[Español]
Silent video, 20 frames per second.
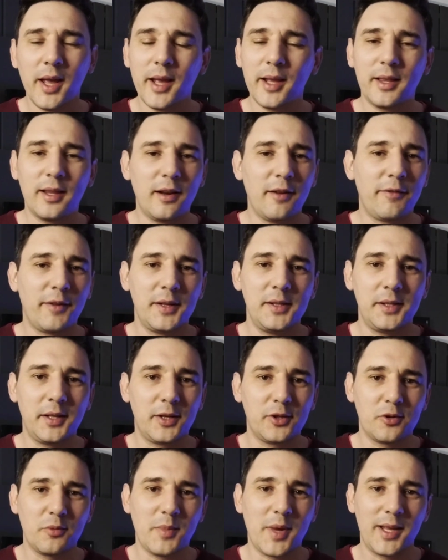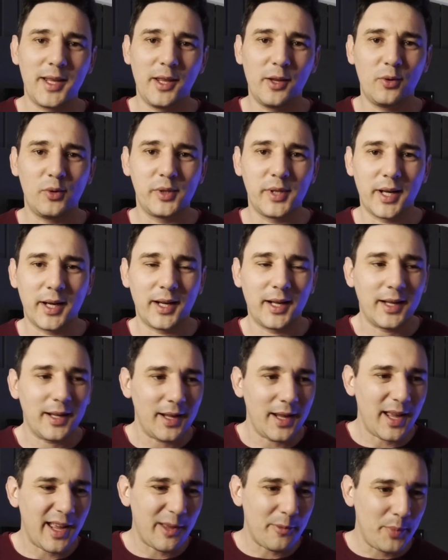esta es la fragancia que yo más quiero usar,
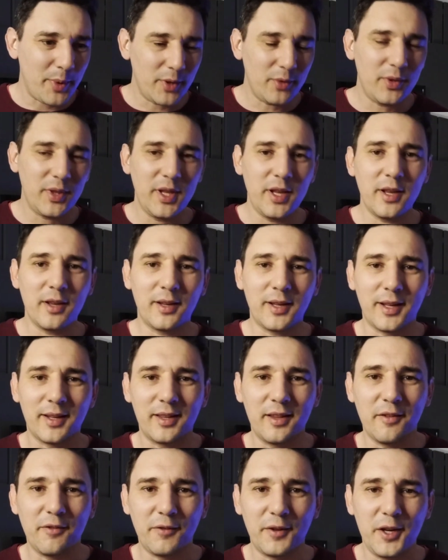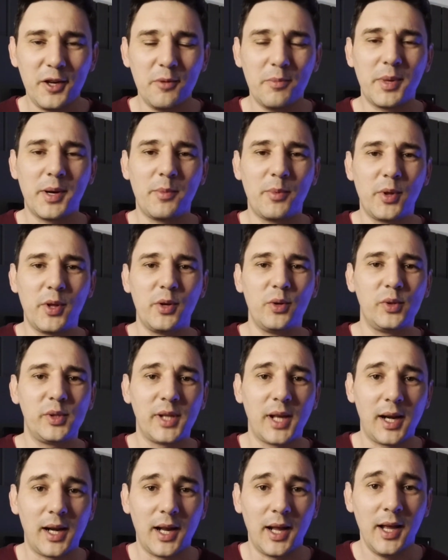que espero un día que esté frío para poder
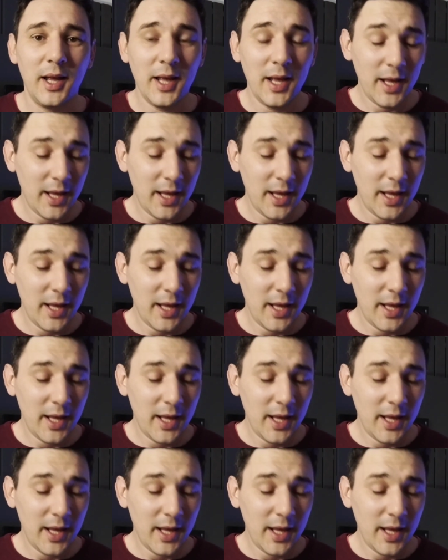usarla.